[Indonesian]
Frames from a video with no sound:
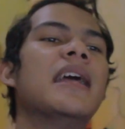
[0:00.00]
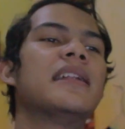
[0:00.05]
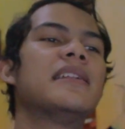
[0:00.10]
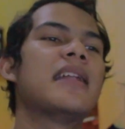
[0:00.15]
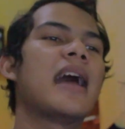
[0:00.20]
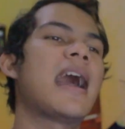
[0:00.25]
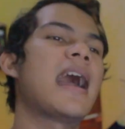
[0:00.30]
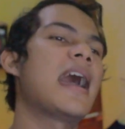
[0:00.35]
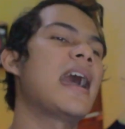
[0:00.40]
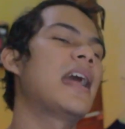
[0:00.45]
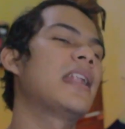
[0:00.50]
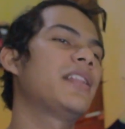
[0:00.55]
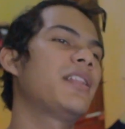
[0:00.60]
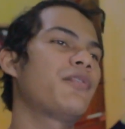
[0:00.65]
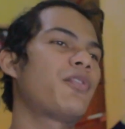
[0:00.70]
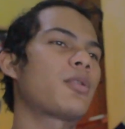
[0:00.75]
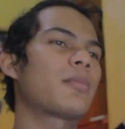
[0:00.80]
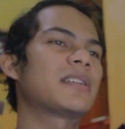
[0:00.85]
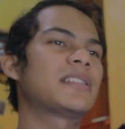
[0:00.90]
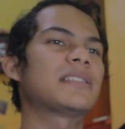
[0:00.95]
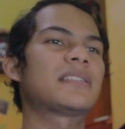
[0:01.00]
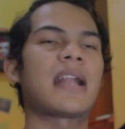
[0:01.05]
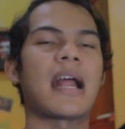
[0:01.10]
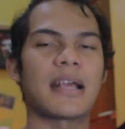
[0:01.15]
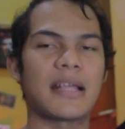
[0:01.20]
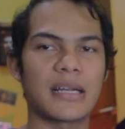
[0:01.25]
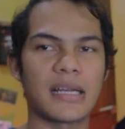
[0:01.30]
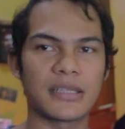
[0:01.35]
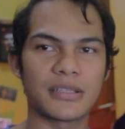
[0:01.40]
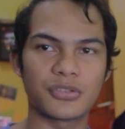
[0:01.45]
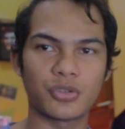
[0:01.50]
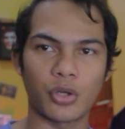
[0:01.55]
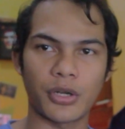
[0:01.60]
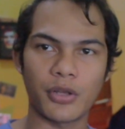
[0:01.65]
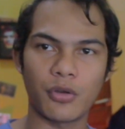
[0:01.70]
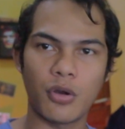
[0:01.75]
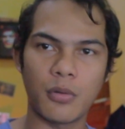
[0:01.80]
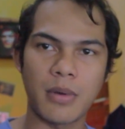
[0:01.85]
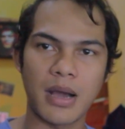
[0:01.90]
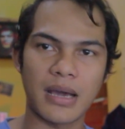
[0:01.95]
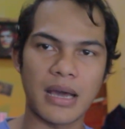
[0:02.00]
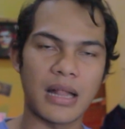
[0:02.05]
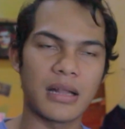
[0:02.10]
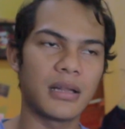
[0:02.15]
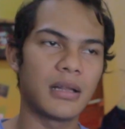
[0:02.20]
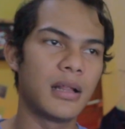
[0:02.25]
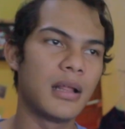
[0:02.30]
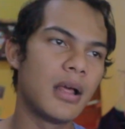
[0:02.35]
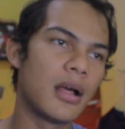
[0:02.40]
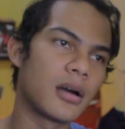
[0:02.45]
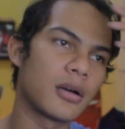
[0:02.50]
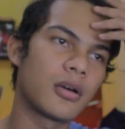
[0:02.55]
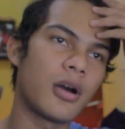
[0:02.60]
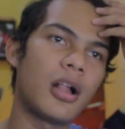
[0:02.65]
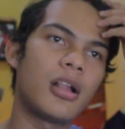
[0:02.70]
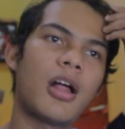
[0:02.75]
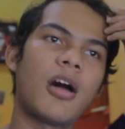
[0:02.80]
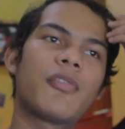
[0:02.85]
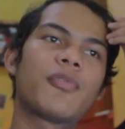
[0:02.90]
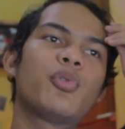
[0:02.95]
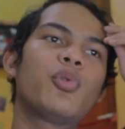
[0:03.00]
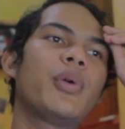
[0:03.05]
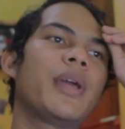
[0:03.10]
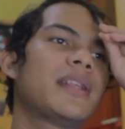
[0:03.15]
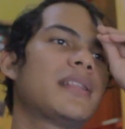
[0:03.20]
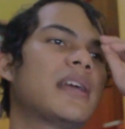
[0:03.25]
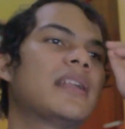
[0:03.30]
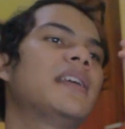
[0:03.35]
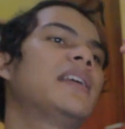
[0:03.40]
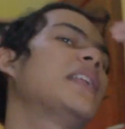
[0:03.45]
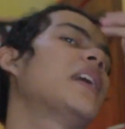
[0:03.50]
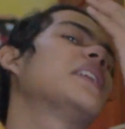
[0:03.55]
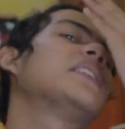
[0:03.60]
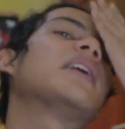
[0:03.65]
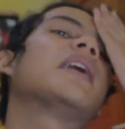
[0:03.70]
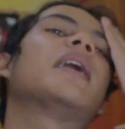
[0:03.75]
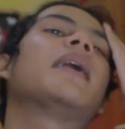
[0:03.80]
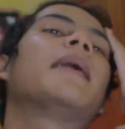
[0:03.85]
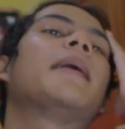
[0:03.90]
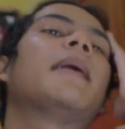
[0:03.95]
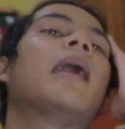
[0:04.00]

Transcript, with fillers: Dan informasi terakhir nanti sore gua bakal go of the week jadi ini aja